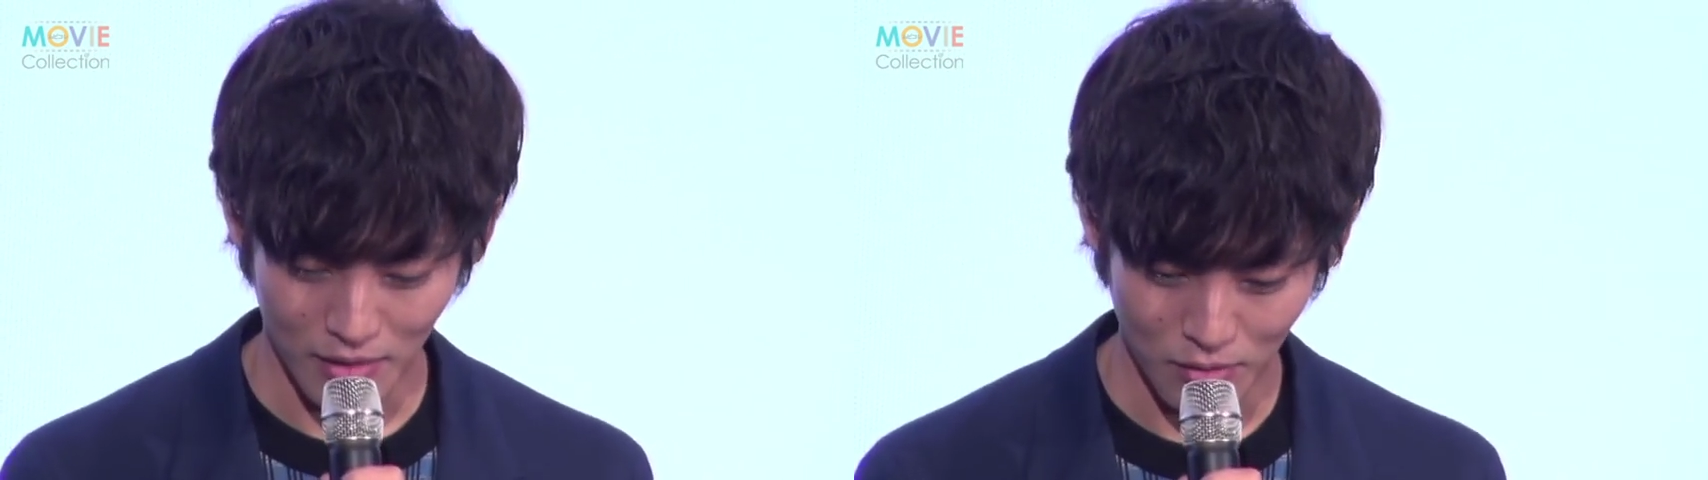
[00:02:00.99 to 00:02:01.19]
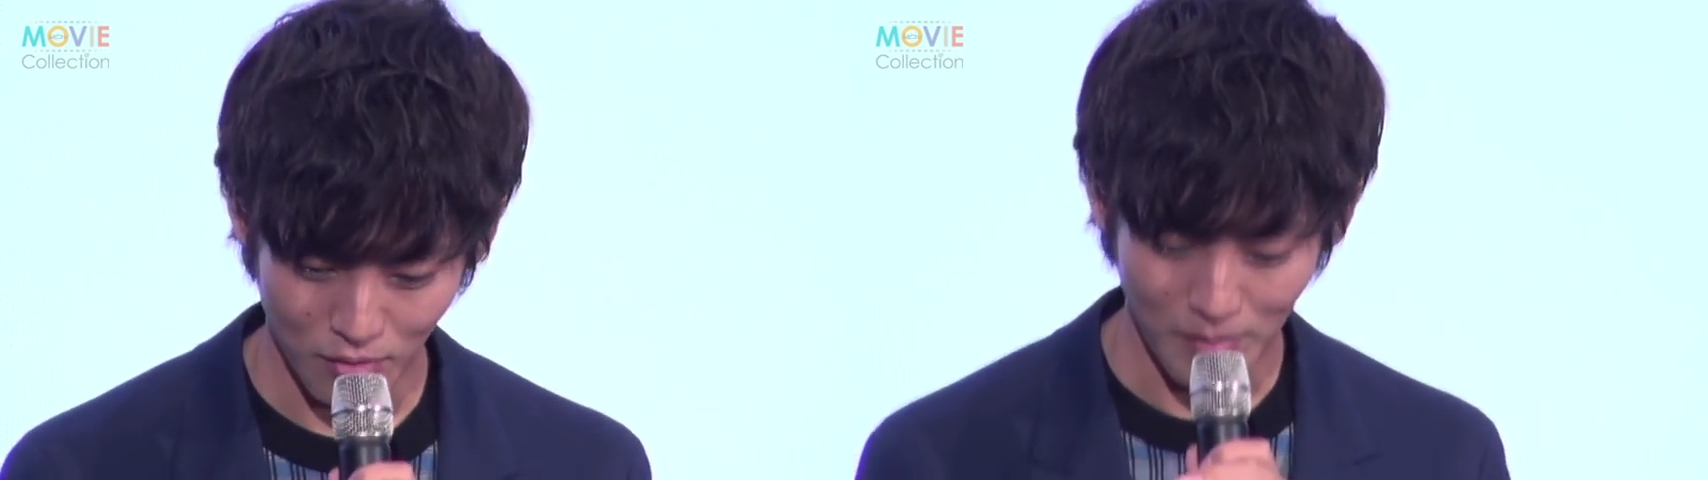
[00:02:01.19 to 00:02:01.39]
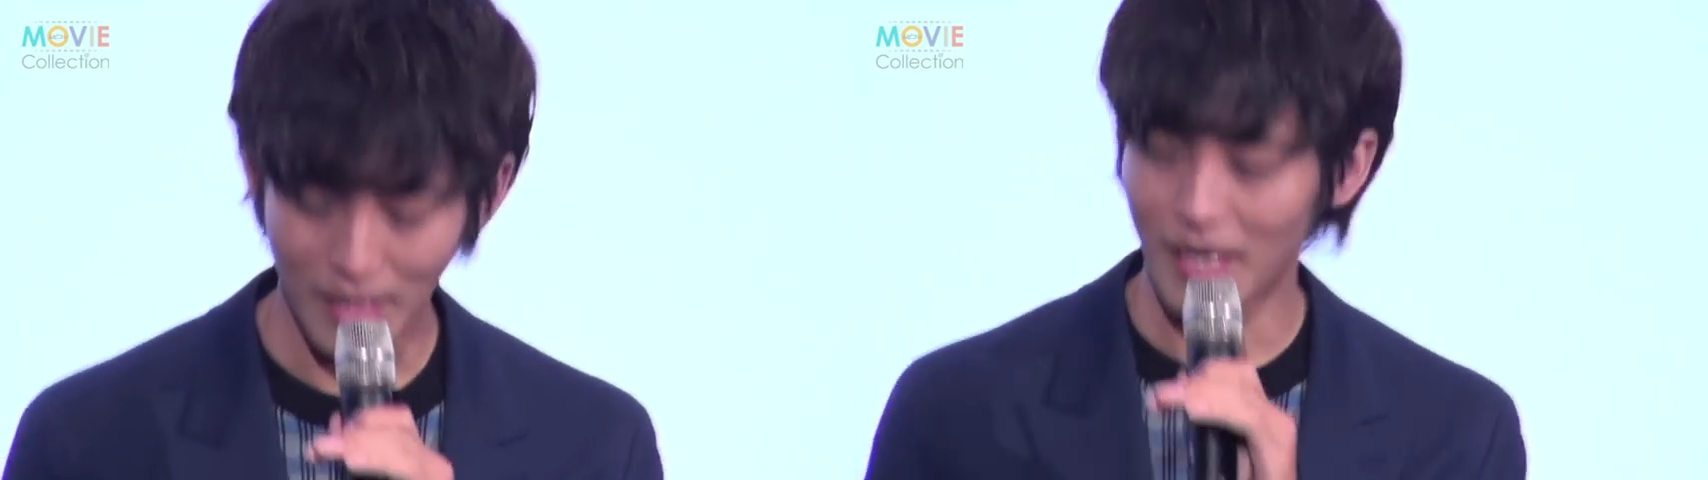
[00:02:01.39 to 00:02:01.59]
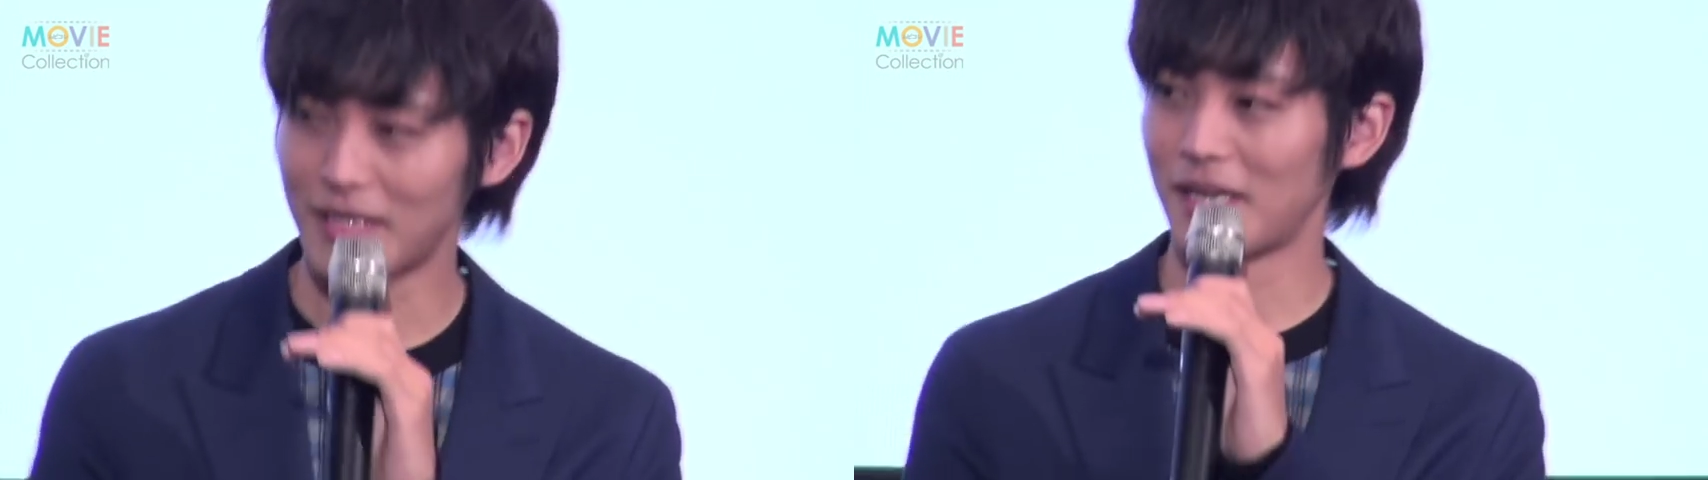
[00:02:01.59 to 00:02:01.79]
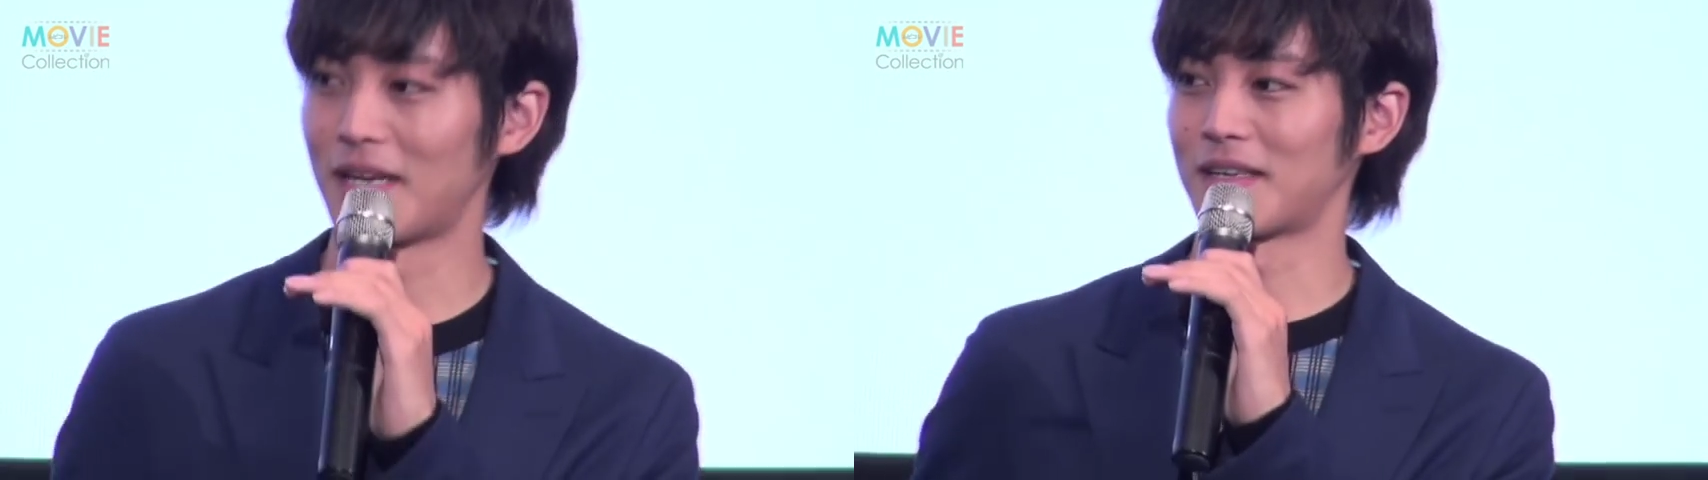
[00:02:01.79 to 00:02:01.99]
なんかちょっと磨
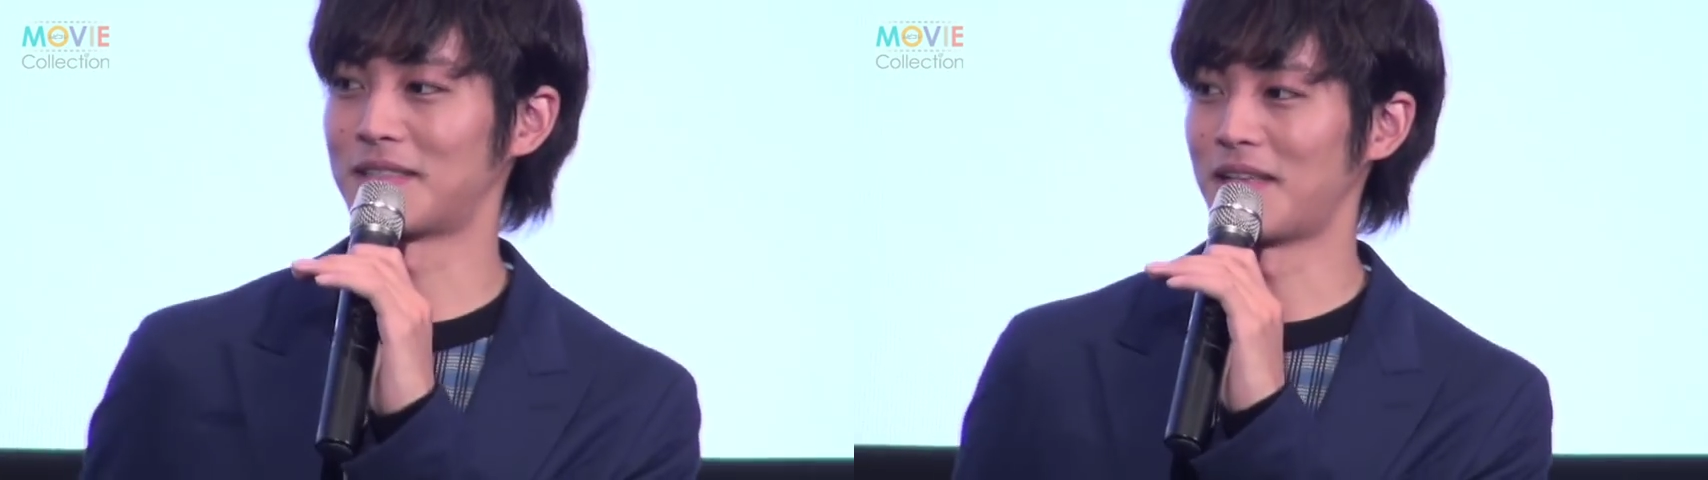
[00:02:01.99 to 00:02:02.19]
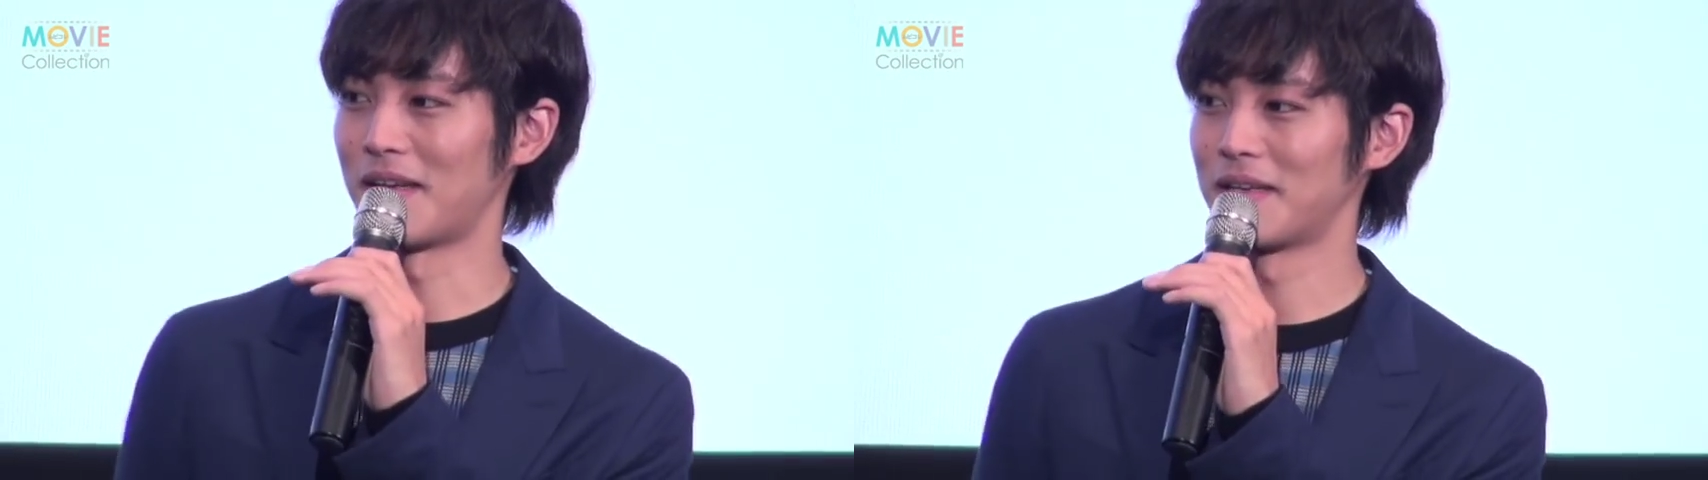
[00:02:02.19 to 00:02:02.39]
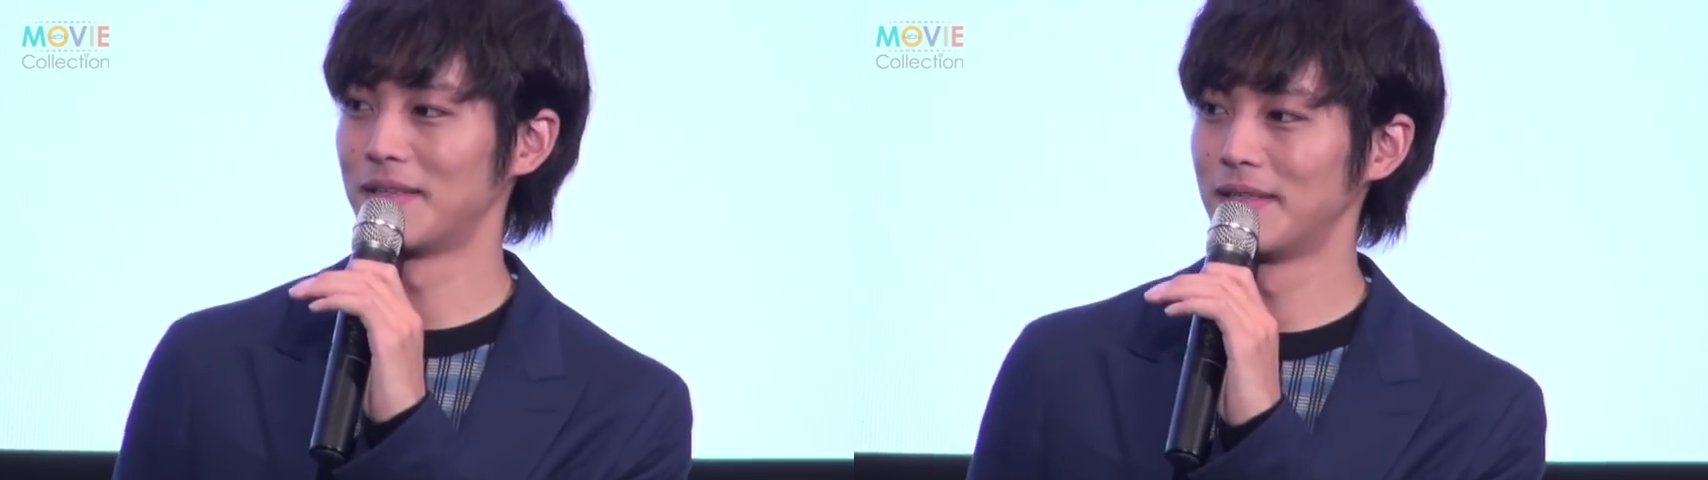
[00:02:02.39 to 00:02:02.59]
いたりなんかして